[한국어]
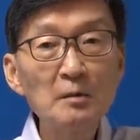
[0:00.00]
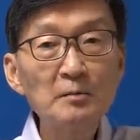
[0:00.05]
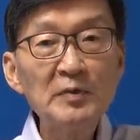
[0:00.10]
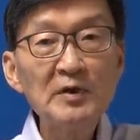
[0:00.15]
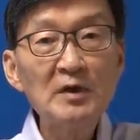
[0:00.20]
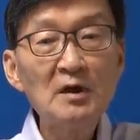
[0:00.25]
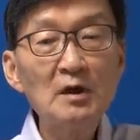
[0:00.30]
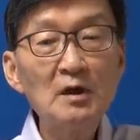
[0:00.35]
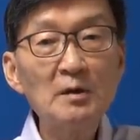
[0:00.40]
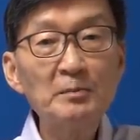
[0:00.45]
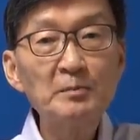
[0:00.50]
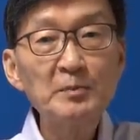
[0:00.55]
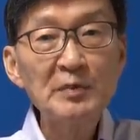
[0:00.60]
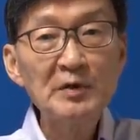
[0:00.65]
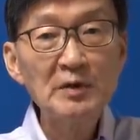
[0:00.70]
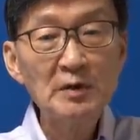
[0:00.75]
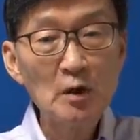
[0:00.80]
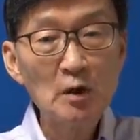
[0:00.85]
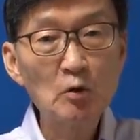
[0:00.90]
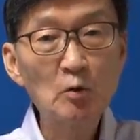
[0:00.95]

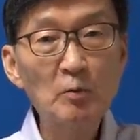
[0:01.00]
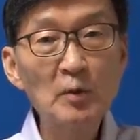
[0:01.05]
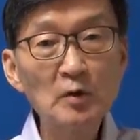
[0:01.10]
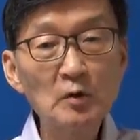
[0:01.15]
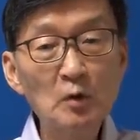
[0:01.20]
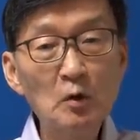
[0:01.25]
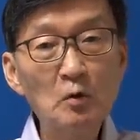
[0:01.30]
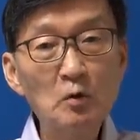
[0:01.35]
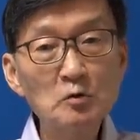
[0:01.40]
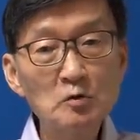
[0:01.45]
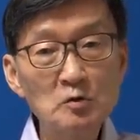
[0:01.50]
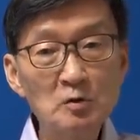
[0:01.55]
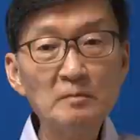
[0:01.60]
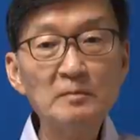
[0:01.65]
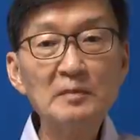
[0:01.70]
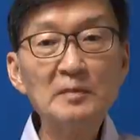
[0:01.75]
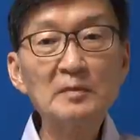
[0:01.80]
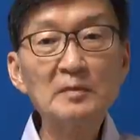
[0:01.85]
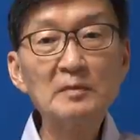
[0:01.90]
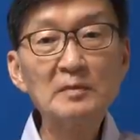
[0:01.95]
필리핀의 요번 경우는 좀
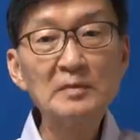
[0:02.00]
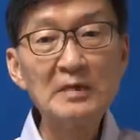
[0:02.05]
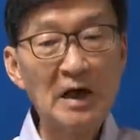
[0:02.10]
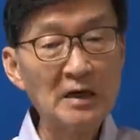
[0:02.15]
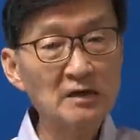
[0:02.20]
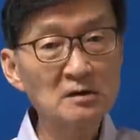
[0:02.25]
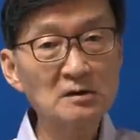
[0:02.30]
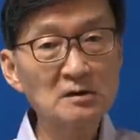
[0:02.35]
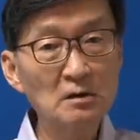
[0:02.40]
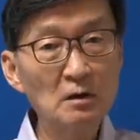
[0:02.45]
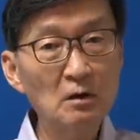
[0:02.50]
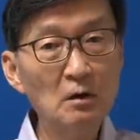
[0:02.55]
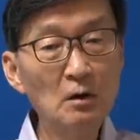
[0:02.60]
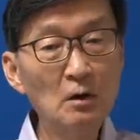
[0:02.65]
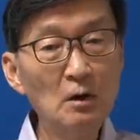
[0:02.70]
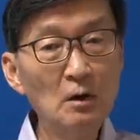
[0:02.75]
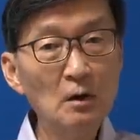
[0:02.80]
다르죠.